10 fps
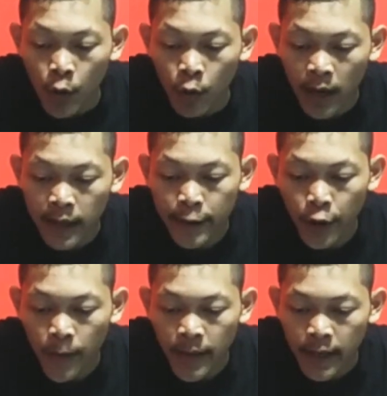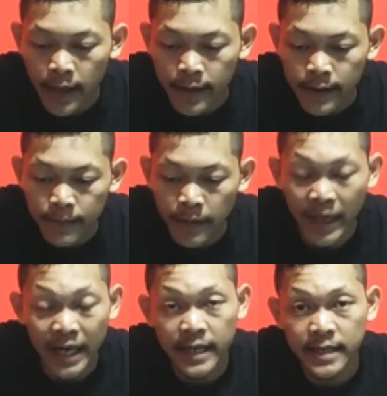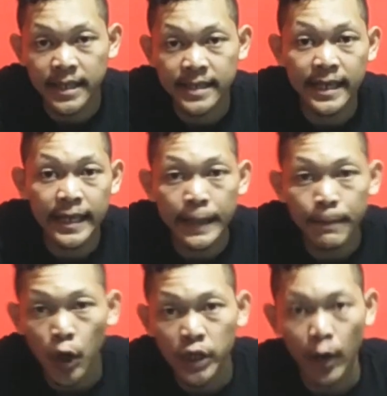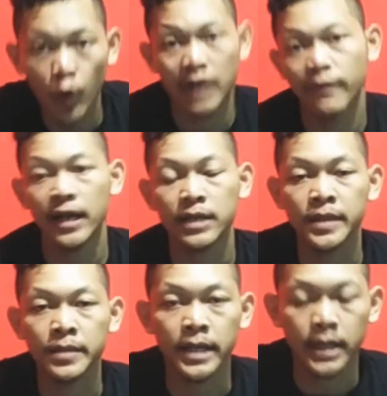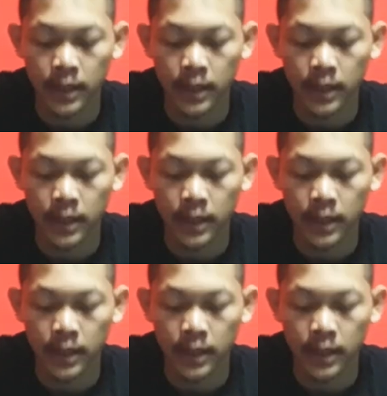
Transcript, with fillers: Ular king cobra memiliki jenis gigi proteroglifa teman-teman.